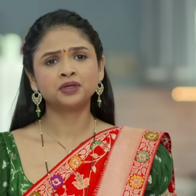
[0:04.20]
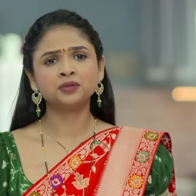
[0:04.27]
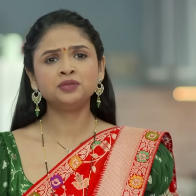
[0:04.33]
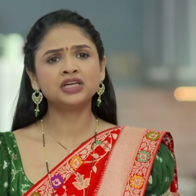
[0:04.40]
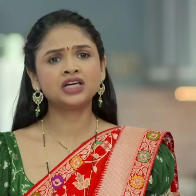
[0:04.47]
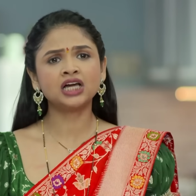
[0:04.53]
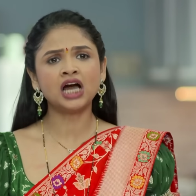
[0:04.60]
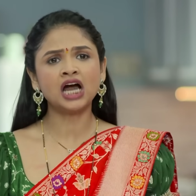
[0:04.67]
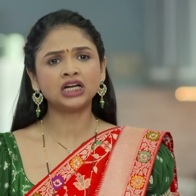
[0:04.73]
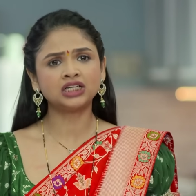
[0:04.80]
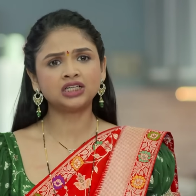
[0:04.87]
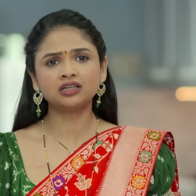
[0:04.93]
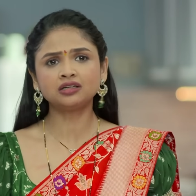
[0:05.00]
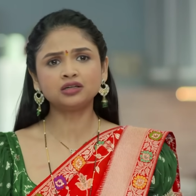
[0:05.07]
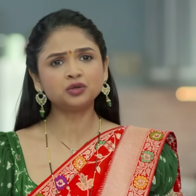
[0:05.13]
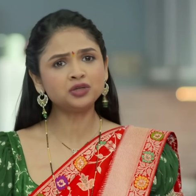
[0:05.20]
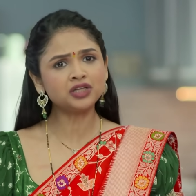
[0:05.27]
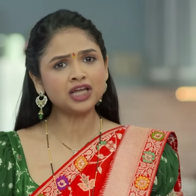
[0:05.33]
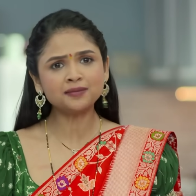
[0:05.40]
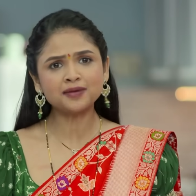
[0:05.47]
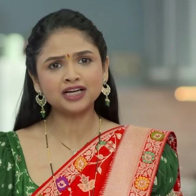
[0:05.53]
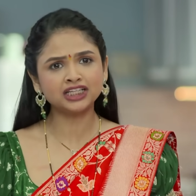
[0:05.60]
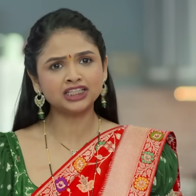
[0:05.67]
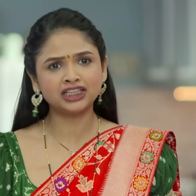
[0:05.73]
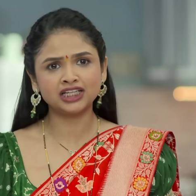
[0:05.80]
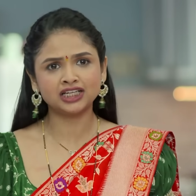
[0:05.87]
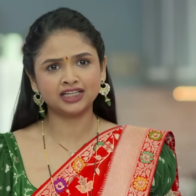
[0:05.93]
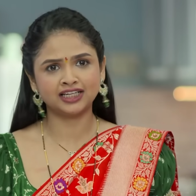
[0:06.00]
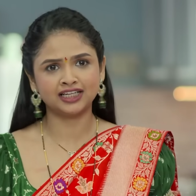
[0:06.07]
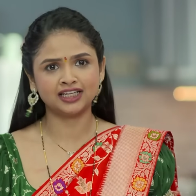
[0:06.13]
पण मी काही हट्ट करून नाही
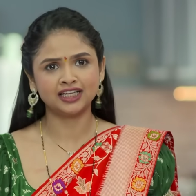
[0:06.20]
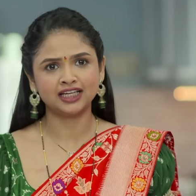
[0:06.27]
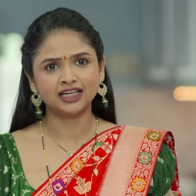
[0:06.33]
मागितली अरे